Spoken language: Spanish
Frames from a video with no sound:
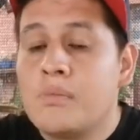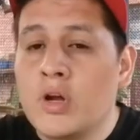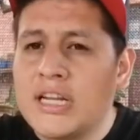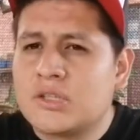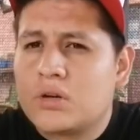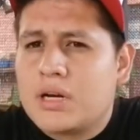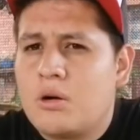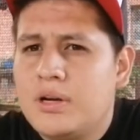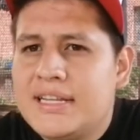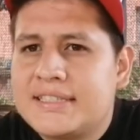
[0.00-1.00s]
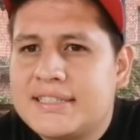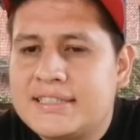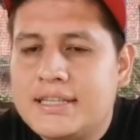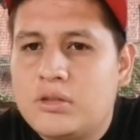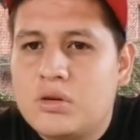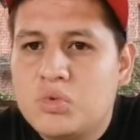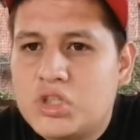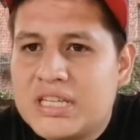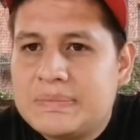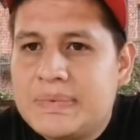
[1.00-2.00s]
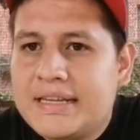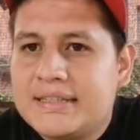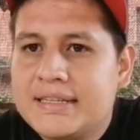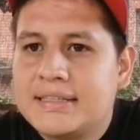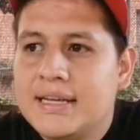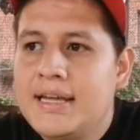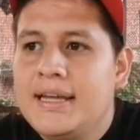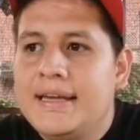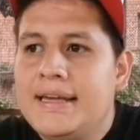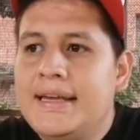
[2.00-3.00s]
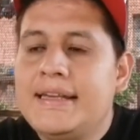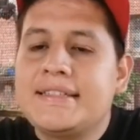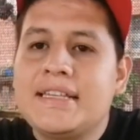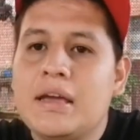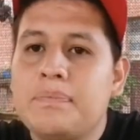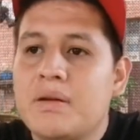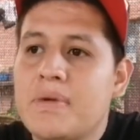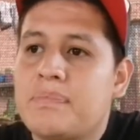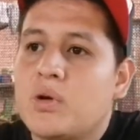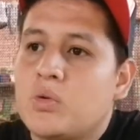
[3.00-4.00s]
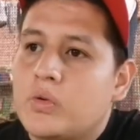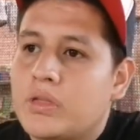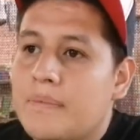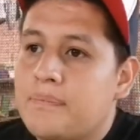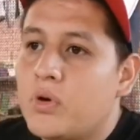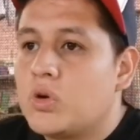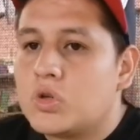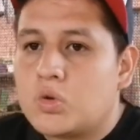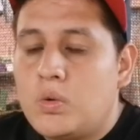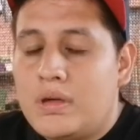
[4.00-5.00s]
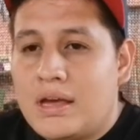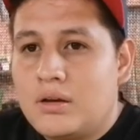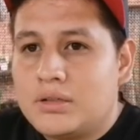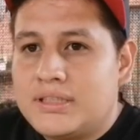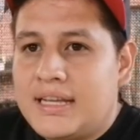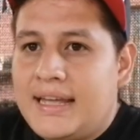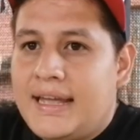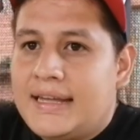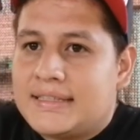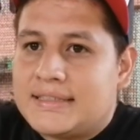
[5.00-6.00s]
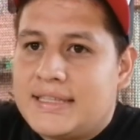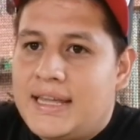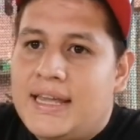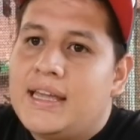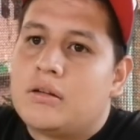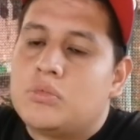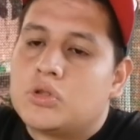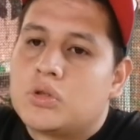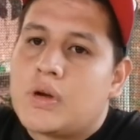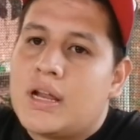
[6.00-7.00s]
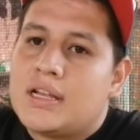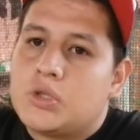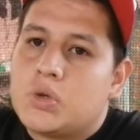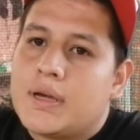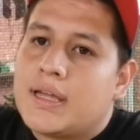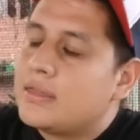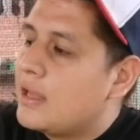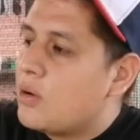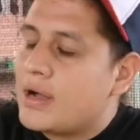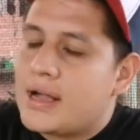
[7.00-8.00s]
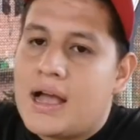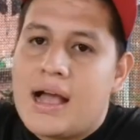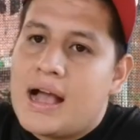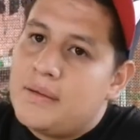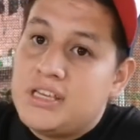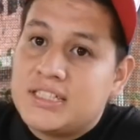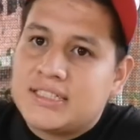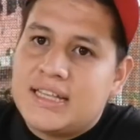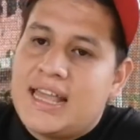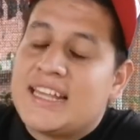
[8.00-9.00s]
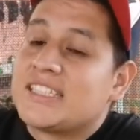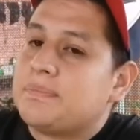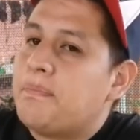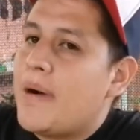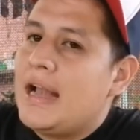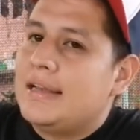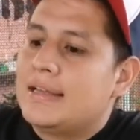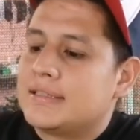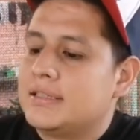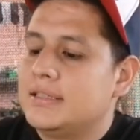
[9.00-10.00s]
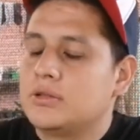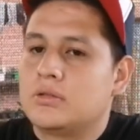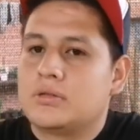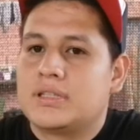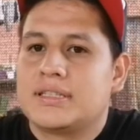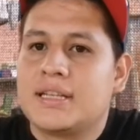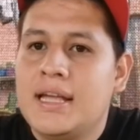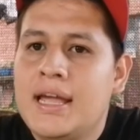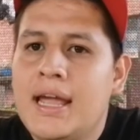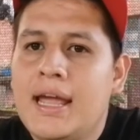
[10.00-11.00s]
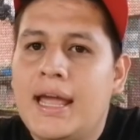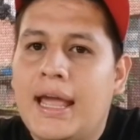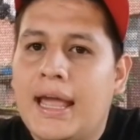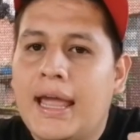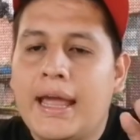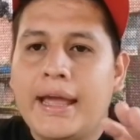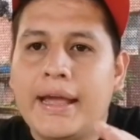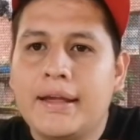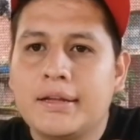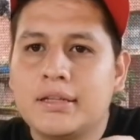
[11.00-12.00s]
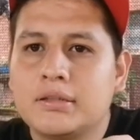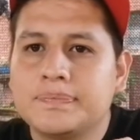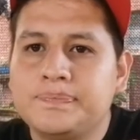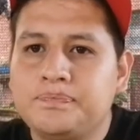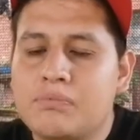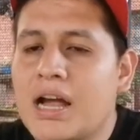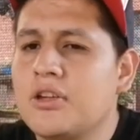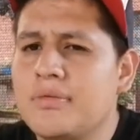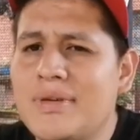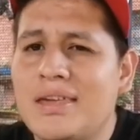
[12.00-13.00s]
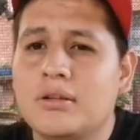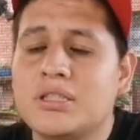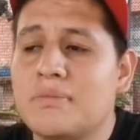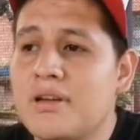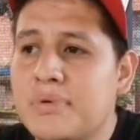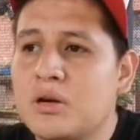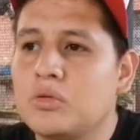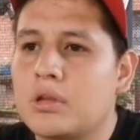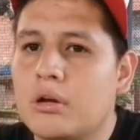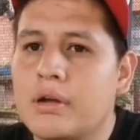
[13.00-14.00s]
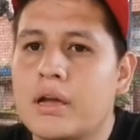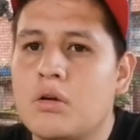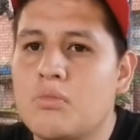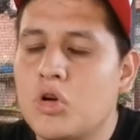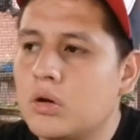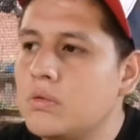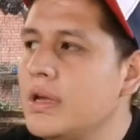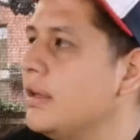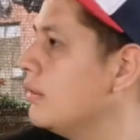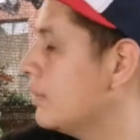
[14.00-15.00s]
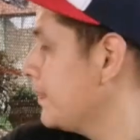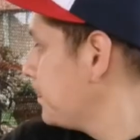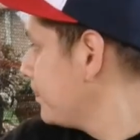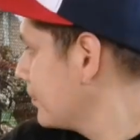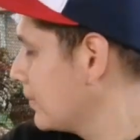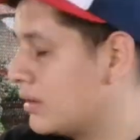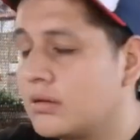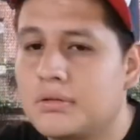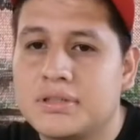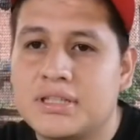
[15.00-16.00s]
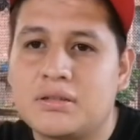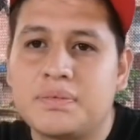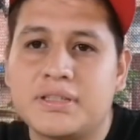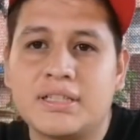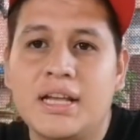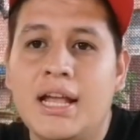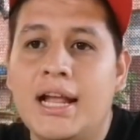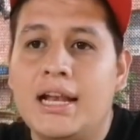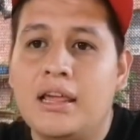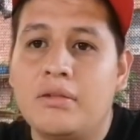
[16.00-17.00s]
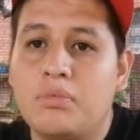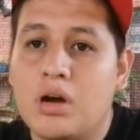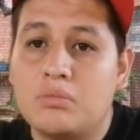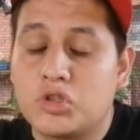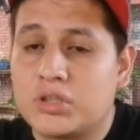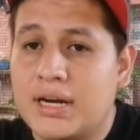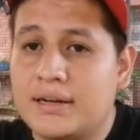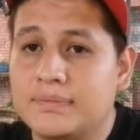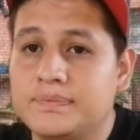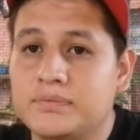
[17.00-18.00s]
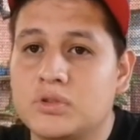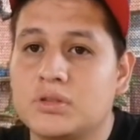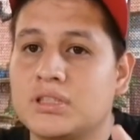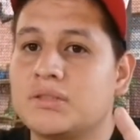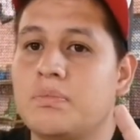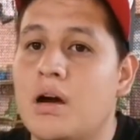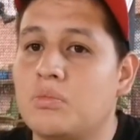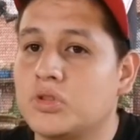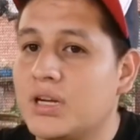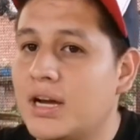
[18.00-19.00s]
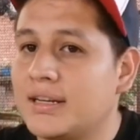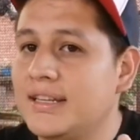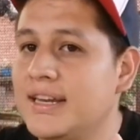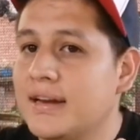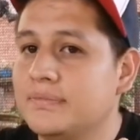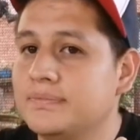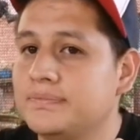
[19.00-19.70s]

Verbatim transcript: por eso grabo en este sitio muchas veces. Y siempre me preguntan por los cuidados de este hermoso calanchoe que tengo acá a mis espaldas. Entonces, en varios videos ya me han preguntado que cómo lo cuido. Entonces, pues les voy a mostrar. Entonces, vamos a jardinear.